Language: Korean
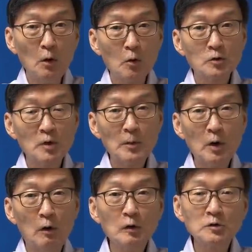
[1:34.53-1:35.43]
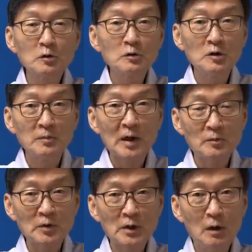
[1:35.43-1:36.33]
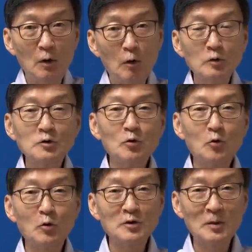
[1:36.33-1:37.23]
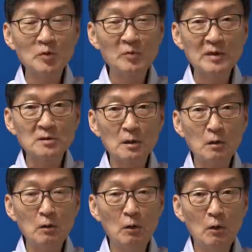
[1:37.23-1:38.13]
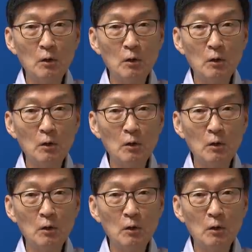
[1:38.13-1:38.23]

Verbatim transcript: 그 다음에 어선이 말입니다. 어선은 고기 잡는 배잖아요.